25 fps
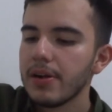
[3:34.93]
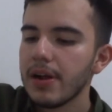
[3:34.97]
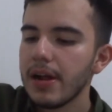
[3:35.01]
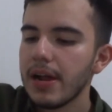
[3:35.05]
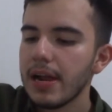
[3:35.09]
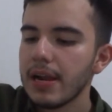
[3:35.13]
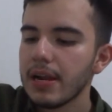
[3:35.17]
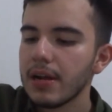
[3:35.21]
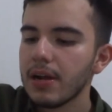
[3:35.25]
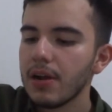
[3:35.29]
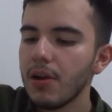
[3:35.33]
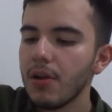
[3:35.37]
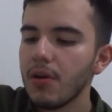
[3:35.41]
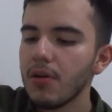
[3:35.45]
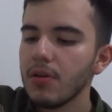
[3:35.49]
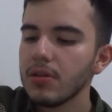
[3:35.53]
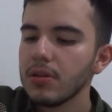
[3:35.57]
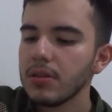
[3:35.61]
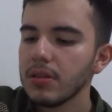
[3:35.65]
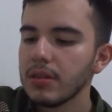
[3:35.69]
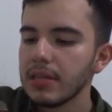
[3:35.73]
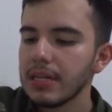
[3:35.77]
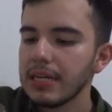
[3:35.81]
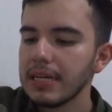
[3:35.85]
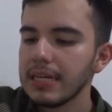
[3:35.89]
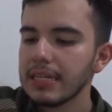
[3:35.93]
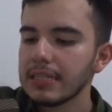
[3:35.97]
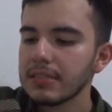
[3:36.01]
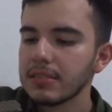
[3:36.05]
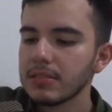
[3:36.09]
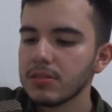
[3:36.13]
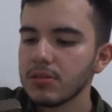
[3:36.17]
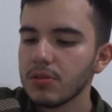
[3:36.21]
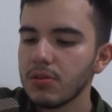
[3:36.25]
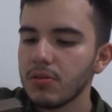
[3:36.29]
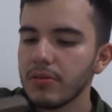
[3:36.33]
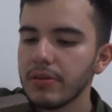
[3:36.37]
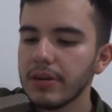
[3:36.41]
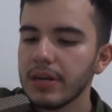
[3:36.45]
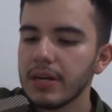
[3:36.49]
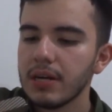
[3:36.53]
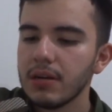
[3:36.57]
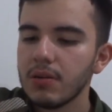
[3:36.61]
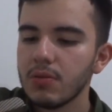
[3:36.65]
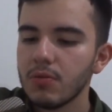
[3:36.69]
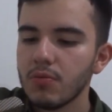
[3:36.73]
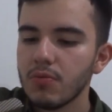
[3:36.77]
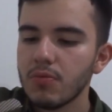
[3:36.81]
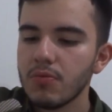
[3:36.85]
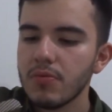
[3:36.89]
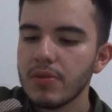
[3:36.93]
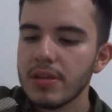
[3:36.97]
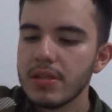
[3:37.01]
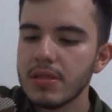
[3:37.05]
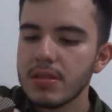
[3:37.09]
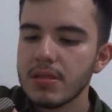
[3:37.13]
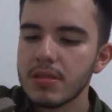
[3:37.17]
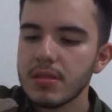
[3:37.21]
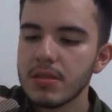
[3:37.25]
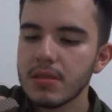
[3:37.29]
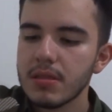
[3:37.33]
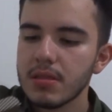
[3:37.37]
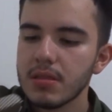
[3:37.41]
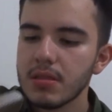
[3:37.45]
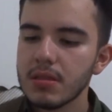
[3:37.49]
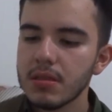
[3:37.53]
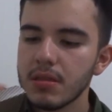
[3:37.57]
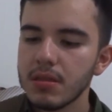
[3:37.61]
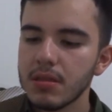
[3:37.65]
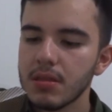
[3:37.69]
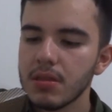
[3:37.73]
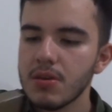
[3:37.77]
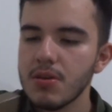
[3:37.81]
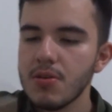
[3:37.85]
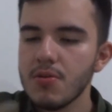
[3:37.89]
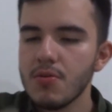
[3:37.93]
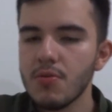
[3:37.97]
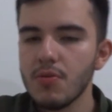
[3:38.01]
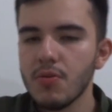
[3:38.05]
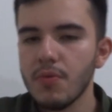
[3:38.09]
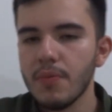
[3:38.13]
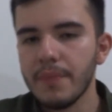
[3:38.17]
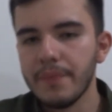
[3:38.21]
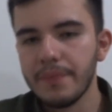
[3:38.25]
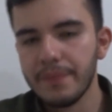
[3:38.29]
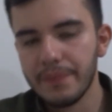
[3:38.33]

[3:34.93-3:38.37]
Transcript: El clon de Stronger With You.